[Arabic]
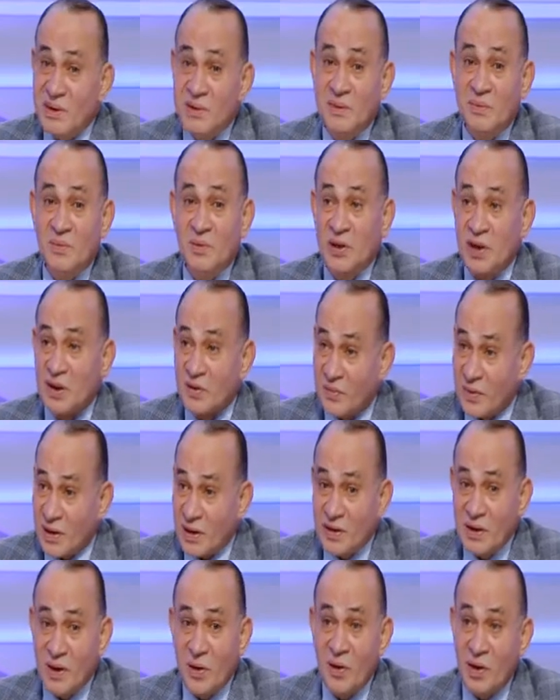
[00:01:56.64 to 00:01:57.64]
المدير
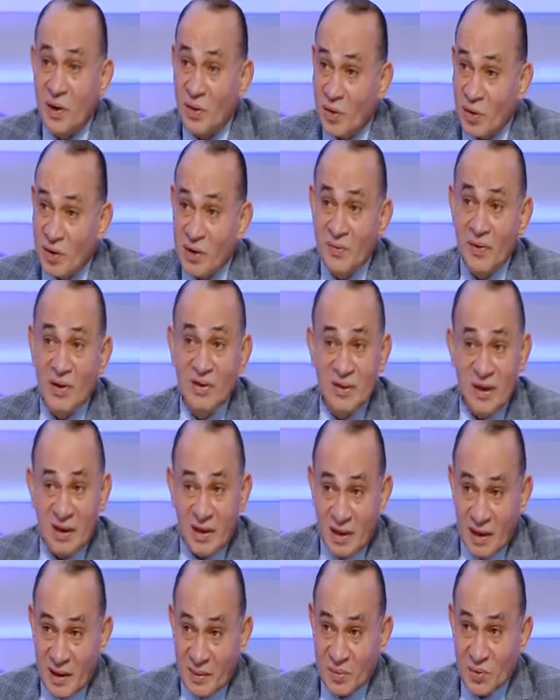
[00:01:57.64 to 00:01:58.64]
الفني هو الحر في اختيار
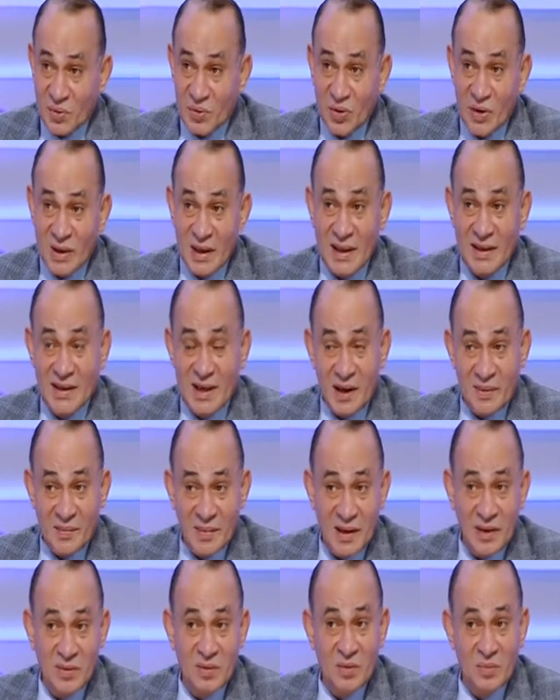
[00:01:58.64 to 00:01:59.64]
لعيبته كلنا دعم
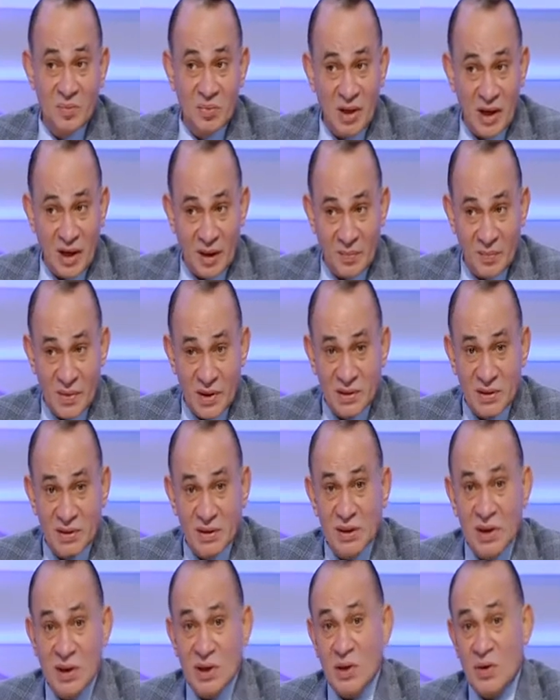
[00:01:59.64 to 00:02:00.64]
ليه ولمنتخب مصر
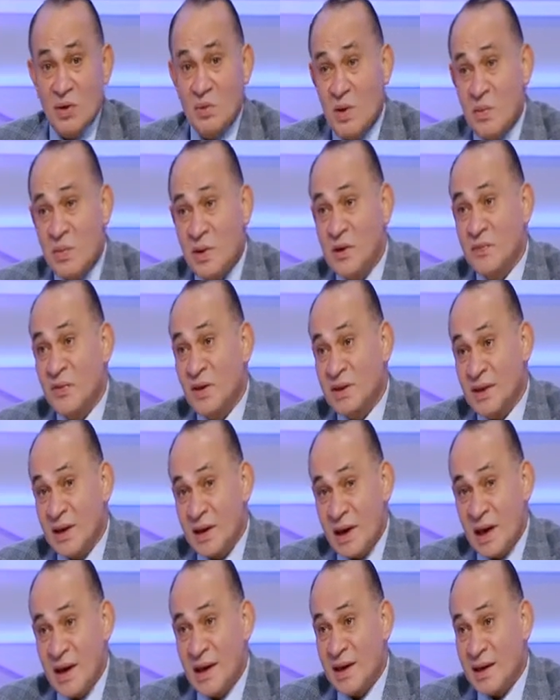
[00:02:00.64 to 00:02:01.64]
وممكن الفتره
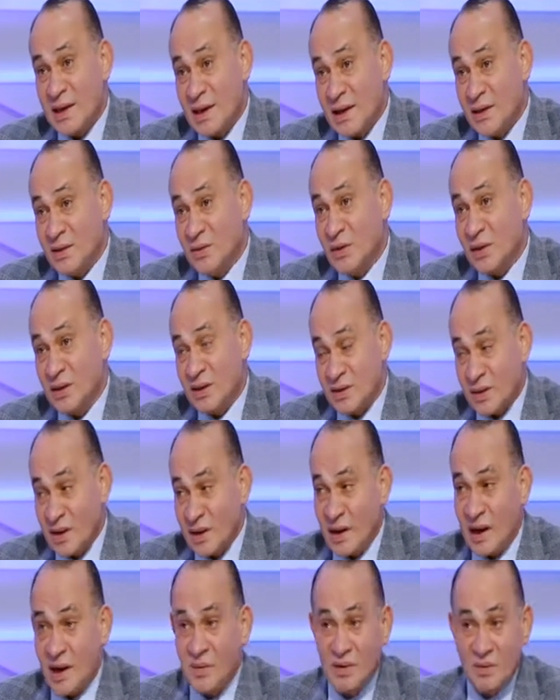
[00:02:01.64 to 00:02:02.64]
الجايه نلاقي دور
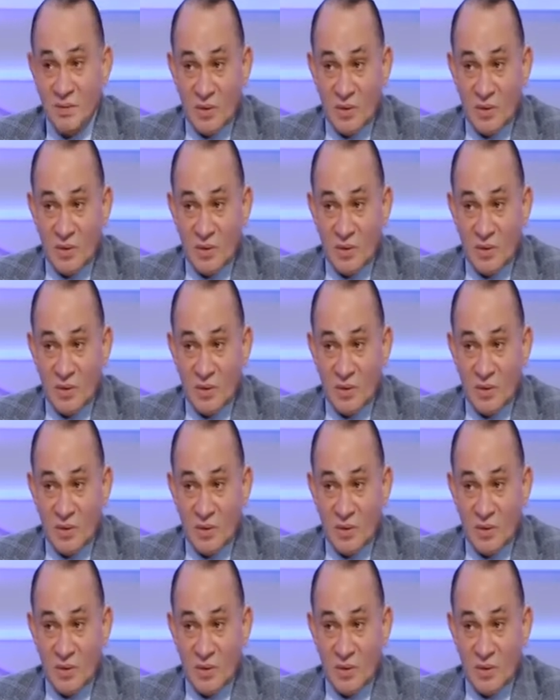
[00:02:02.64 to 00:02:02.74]
طارق حامد